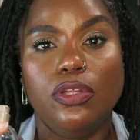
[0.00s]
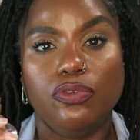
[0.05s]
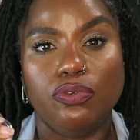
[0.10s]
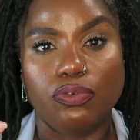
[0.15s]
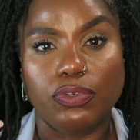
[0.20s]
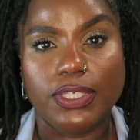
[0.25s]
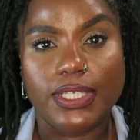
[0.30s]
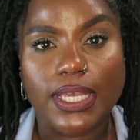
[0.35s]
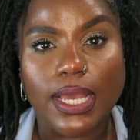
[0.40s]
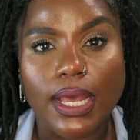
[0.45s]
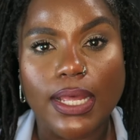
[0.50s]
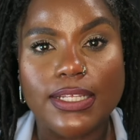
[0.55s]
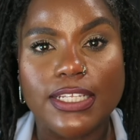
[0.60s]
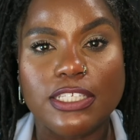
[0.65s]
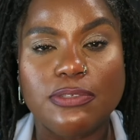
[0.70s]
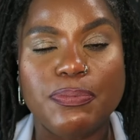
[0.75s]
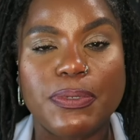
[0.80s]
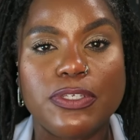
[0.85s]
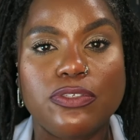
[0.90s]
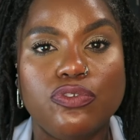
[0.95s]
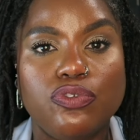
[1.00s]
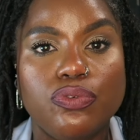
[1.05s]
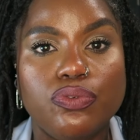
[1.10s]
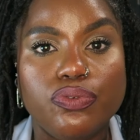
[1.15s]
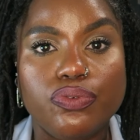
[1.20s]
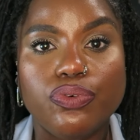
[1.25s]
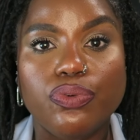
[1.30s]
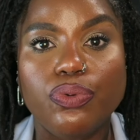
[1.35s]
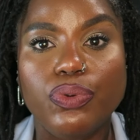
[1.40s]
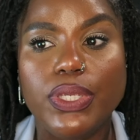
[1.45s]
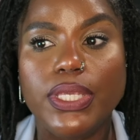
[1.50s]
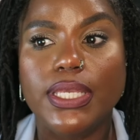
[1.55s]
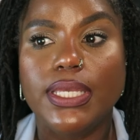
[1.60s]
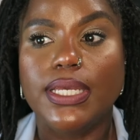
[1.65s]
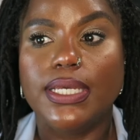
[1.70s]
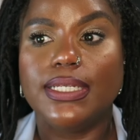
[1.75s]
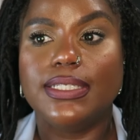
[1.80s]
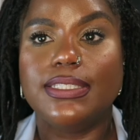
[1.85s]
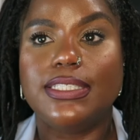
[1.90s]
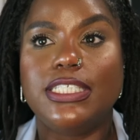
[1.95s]
Donc il y a un espèce de fruit
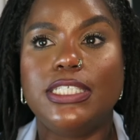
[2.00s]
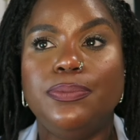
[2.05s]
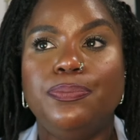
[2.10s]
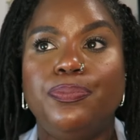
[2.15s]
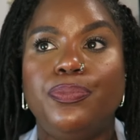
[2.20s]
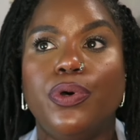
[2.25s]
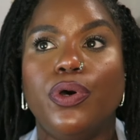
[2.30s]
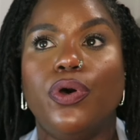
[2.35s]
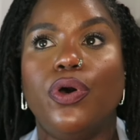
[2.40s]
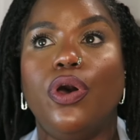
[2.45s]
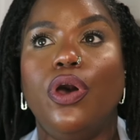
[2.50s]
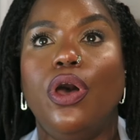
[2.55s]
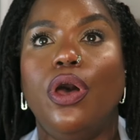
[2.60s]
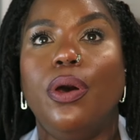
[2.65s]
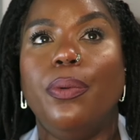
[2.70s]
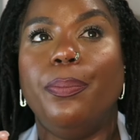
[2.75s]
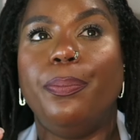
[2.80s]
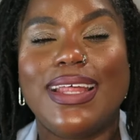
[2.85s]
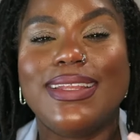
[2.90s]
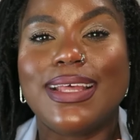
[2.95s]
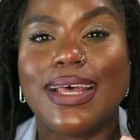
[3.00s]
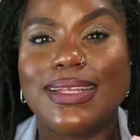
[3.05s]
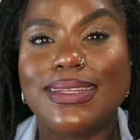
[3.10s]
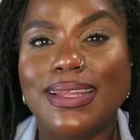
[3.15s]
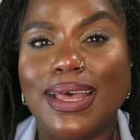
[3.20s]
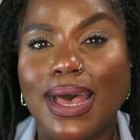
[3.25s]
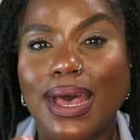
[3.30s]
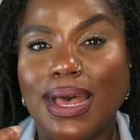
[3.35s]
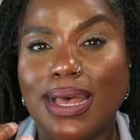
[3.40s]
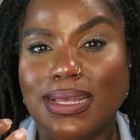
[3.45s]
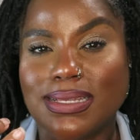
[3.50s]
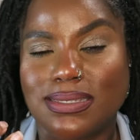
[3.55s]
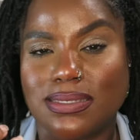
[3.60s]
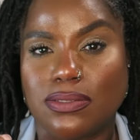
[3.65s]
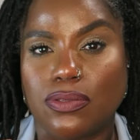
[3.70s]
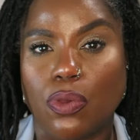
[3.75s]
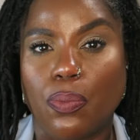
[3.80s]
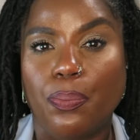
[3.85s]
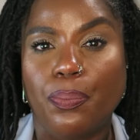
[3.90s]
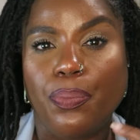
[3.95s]
type euh,
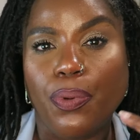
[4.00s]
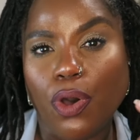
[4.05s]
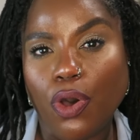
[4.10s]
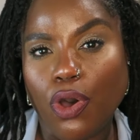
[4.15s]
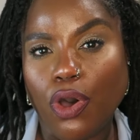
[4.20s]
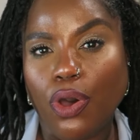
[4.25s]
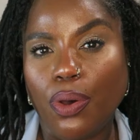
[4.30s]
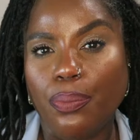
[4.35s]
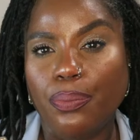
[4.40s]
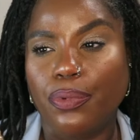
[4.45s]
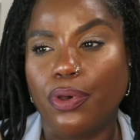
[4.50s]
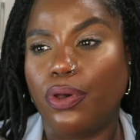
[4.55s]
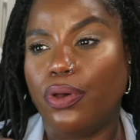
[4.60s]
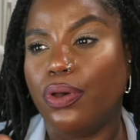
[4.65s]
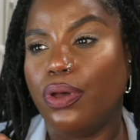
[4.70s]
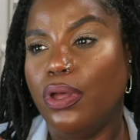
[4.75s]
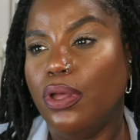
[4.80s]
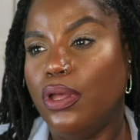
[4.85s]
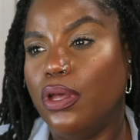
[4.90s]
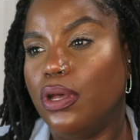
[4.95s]
ananas, pomme, euh,